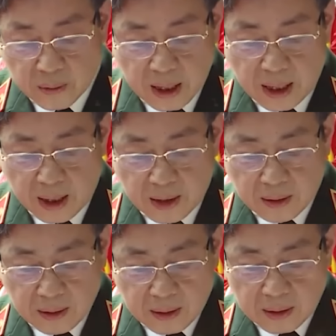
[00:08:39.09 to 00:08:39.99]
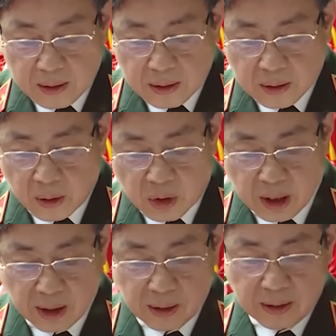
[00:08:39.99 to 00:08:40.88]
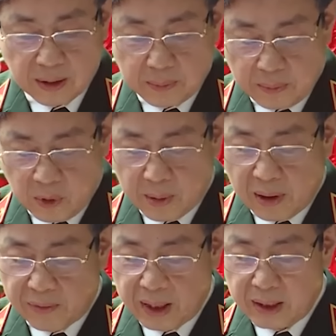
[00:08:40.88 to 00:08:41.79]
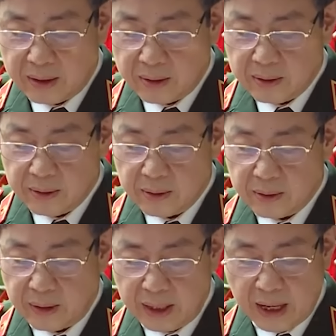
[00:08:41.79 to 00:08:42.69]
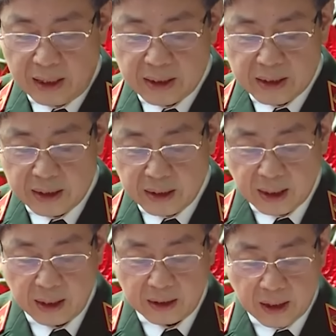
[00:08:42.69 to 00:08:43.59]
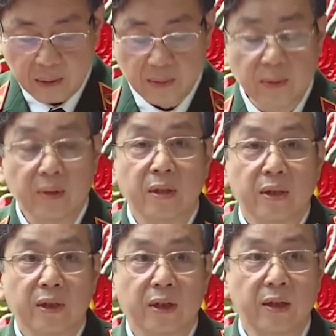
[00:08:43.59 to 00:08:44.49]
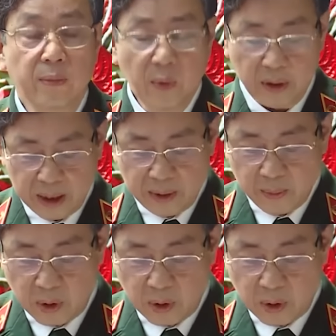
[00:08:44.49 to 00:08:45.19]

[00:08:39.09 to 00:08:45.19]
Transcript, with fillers: đó, ngày 5 tháng 4 năm 2022, Ban Bí thư đã họp để xem xét thi hành kỷ luật Ban Thường vụ Đảng ủy Học